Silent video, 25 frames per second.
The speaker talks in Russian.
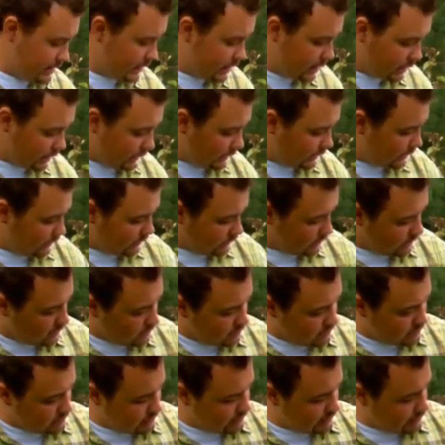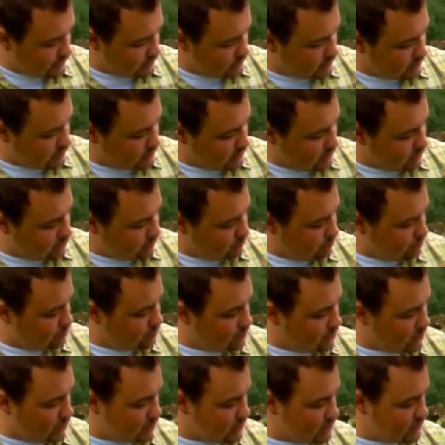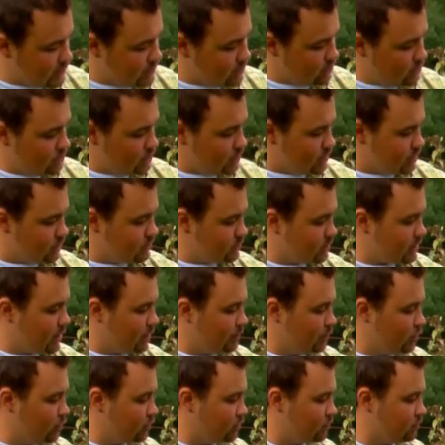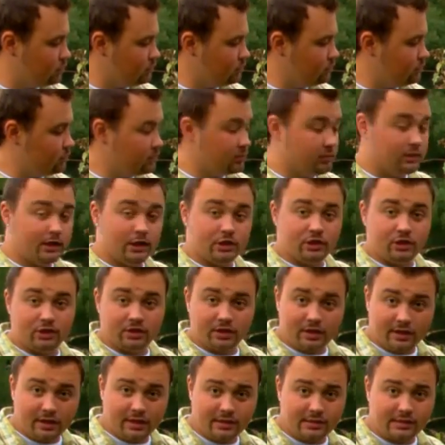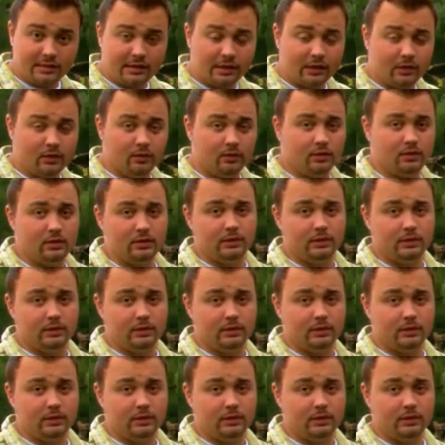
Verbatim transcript: как оригинально сделан стык передней стойки с капотом. Даже итальянцы такого не